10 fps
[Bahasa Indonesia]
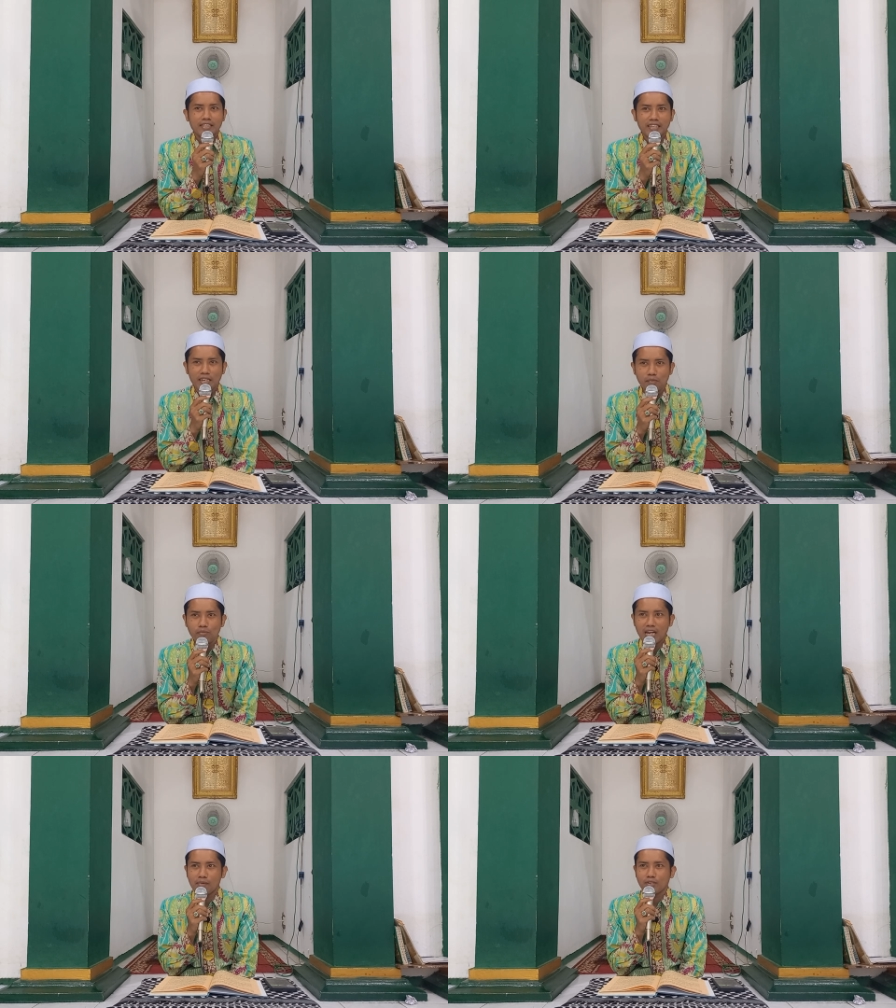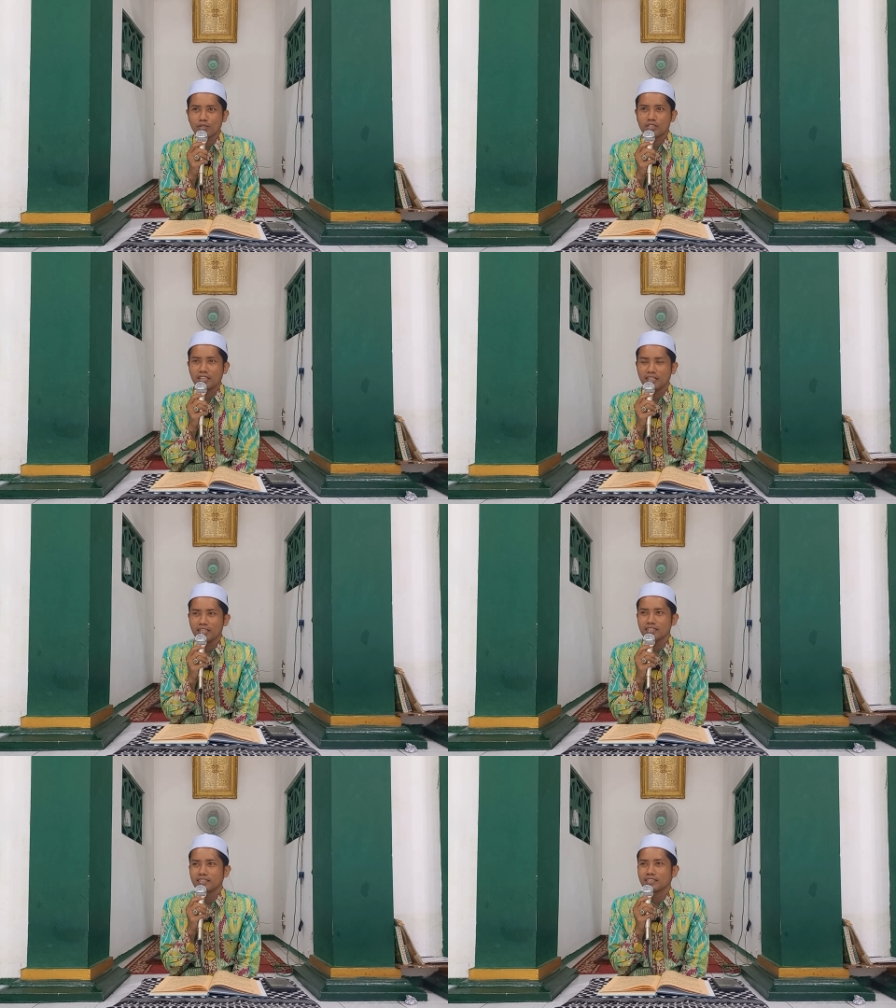delemang
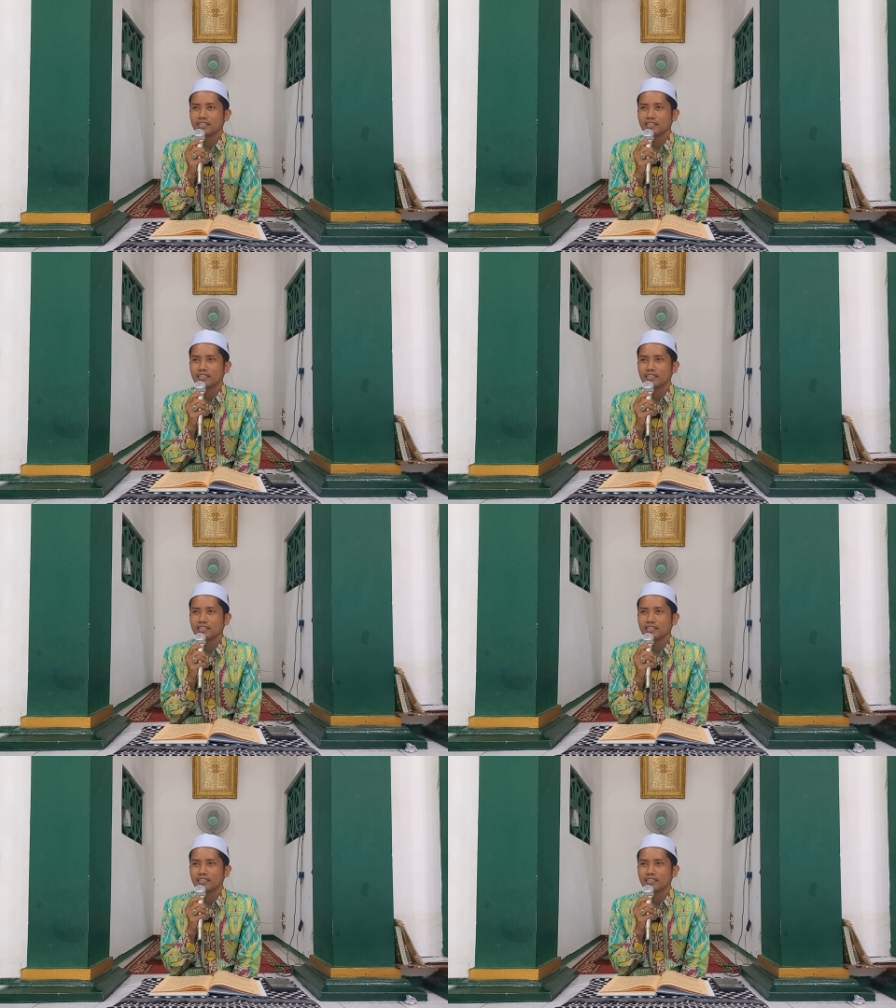maksudnya